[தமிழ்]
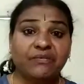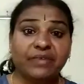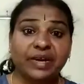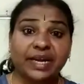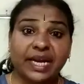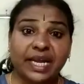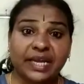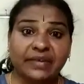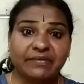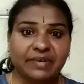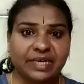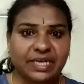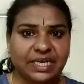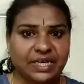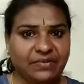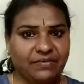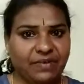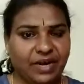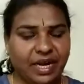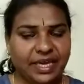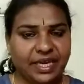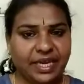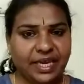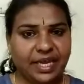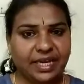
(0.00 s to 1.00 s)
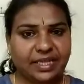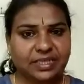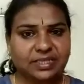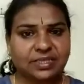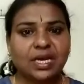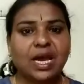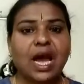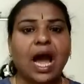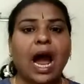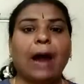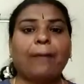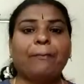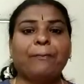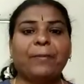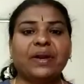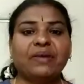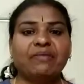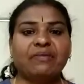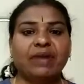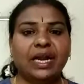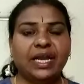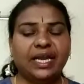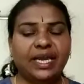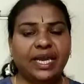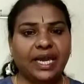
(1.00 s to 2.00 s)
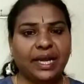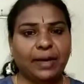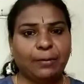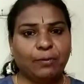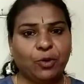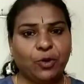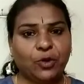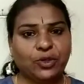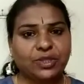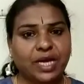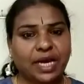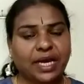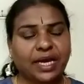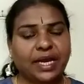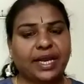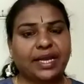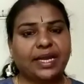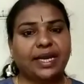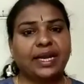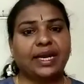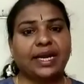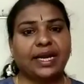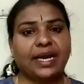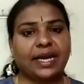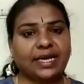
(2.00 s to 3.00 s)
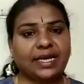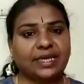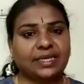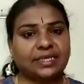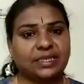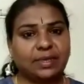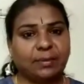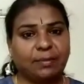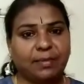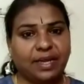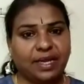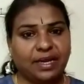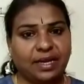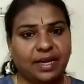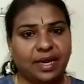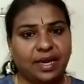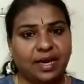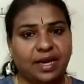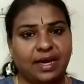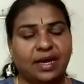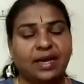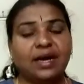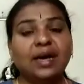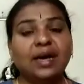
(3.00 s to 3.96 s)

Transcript: விண்ணை விட்டு வெளியேறுது அப்படி வெளியேறும் பொழுது அங்க என்ன நடக்குது அப்படின்னா